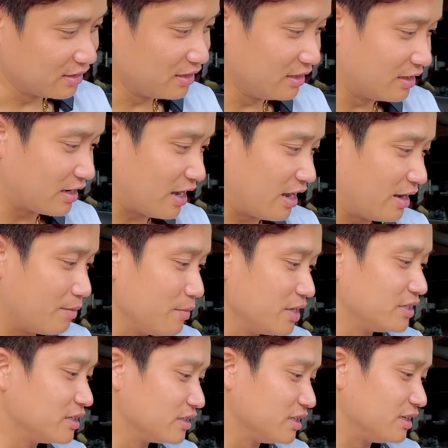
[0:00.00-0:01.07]
Thì cái
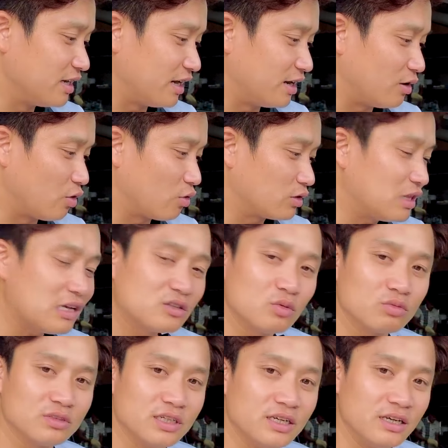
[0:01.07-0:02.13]
bình chia xi này nó có tác
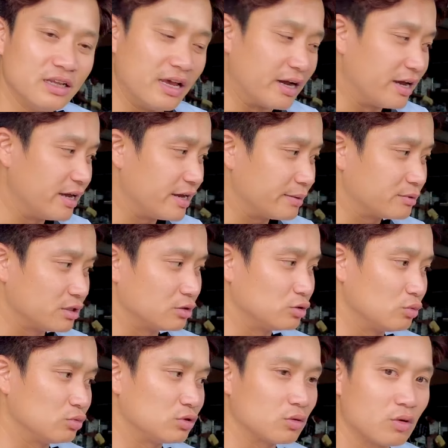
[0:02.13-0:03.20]
dụng gì để khi anh em sử
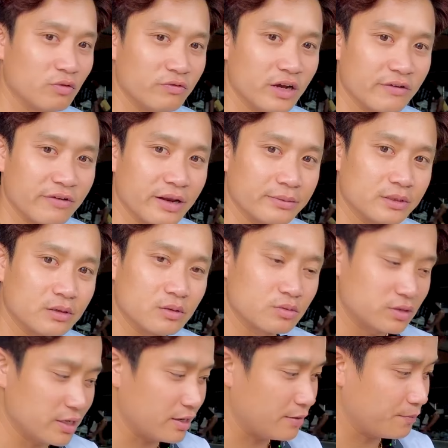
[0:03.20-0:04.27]
dụng trong công việc và làm chăm
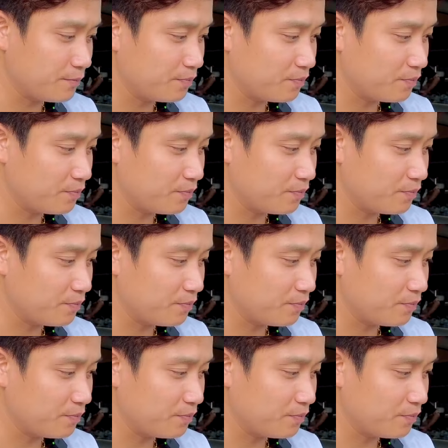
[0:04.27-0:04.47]
sóc xe.